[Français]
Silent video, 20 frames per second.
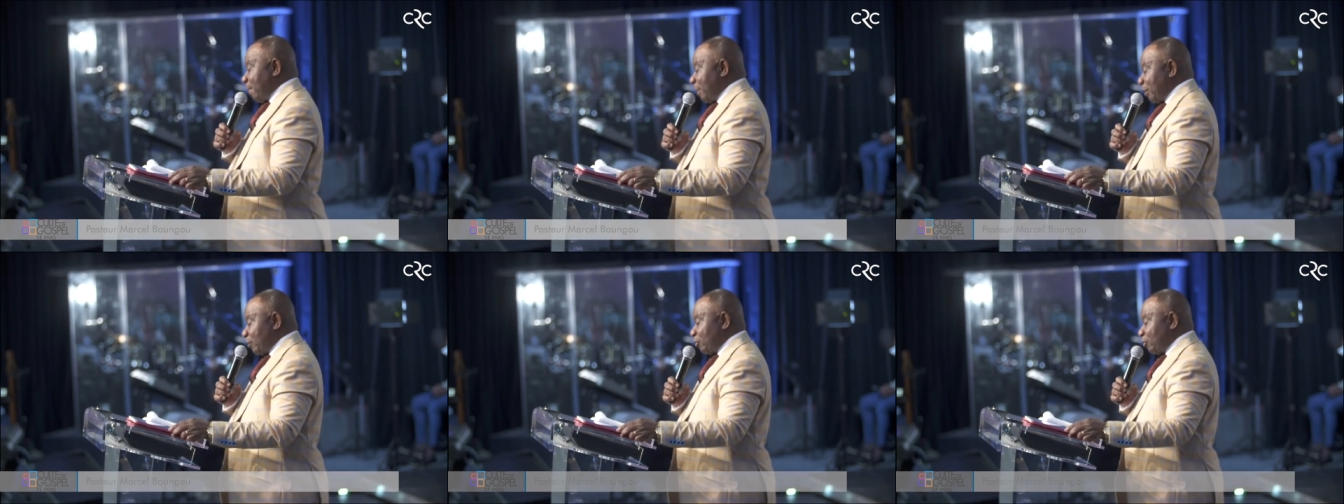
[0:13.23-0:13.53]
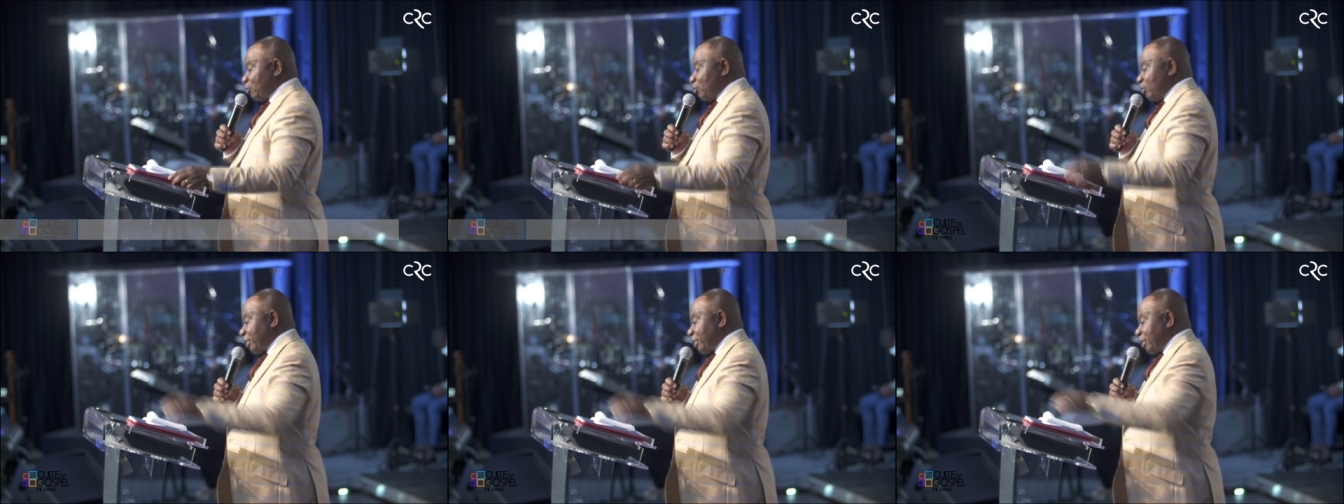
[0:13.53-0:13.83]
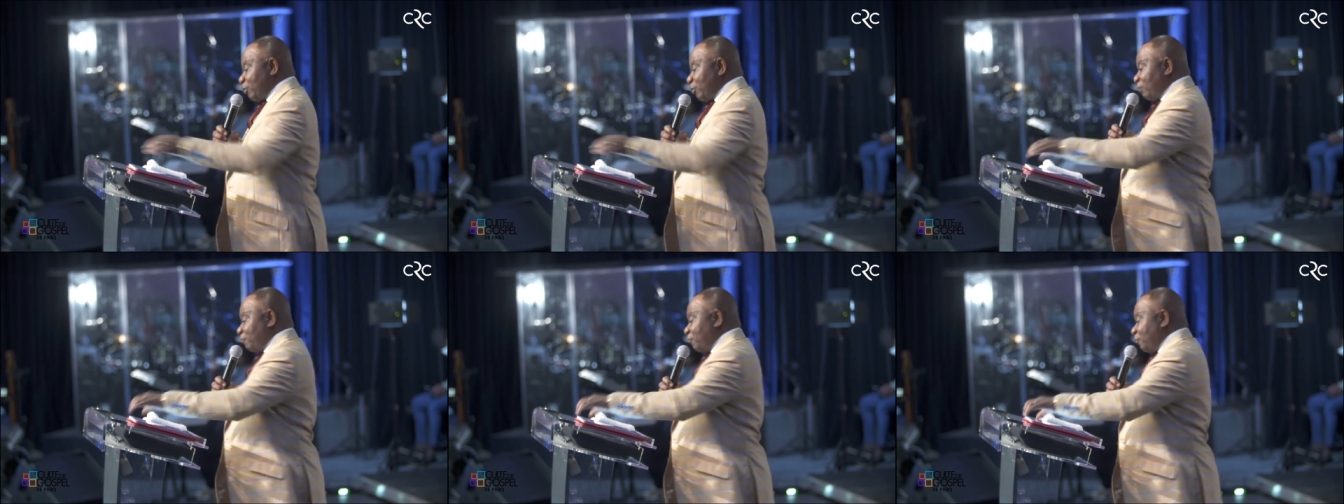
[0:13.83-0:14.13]
Parce que le
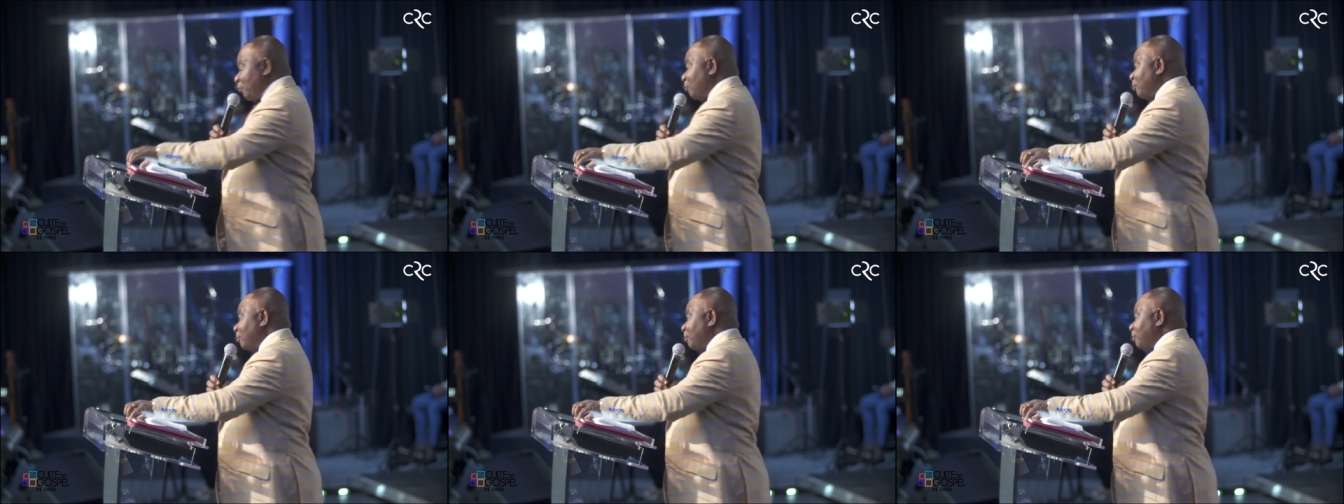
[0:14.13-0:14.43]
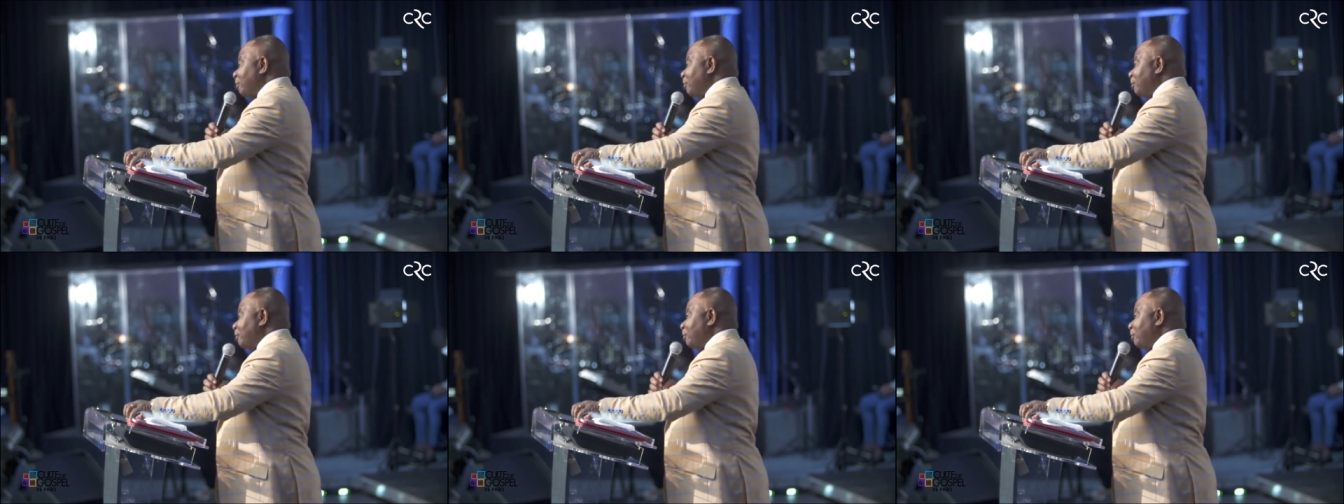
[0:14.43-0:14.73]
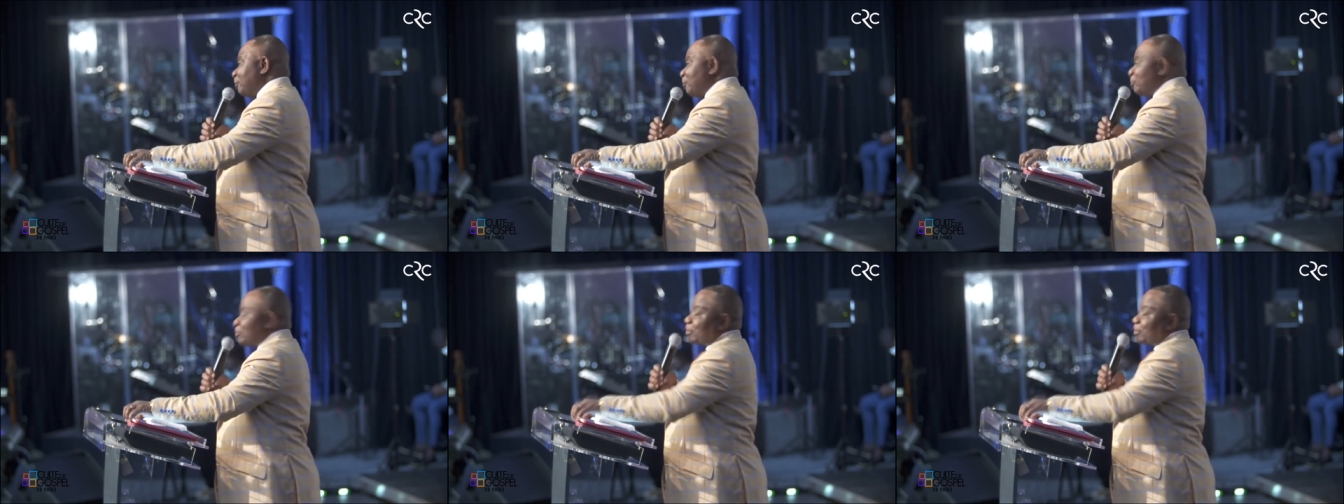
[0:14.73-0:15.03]
Seigneur veut
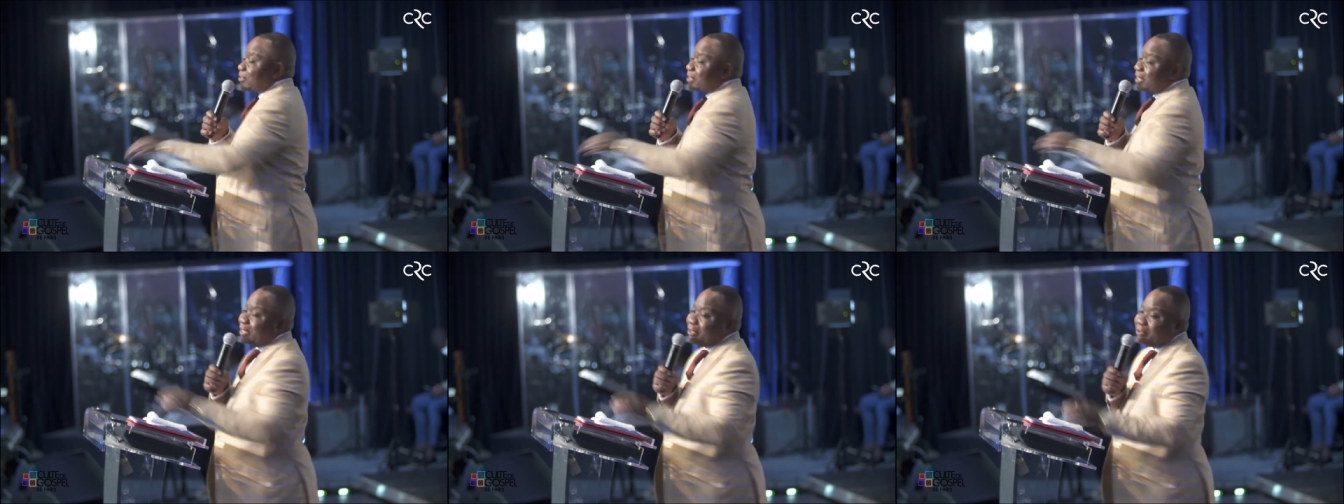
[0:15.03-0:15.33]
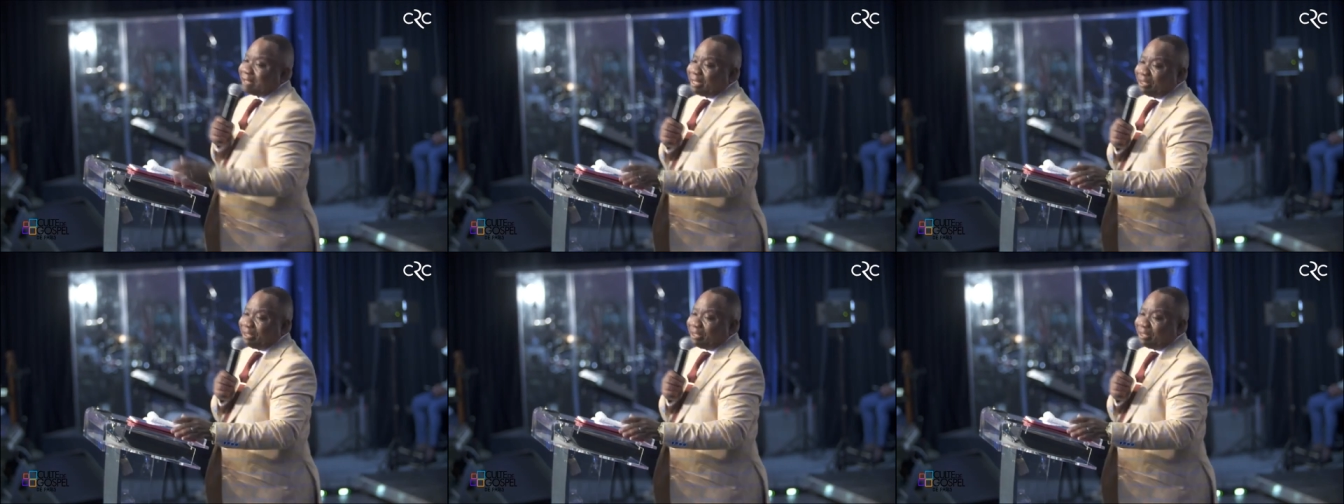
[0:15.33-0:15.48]
nous enseigner